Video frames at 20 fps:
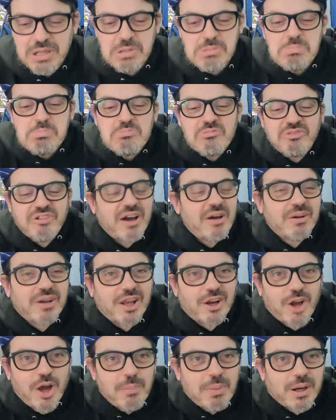Fa una
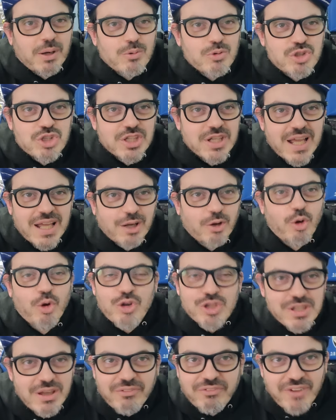roba allucinante.
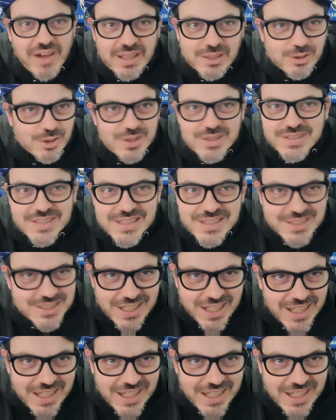Cosa ha fatto Zirske,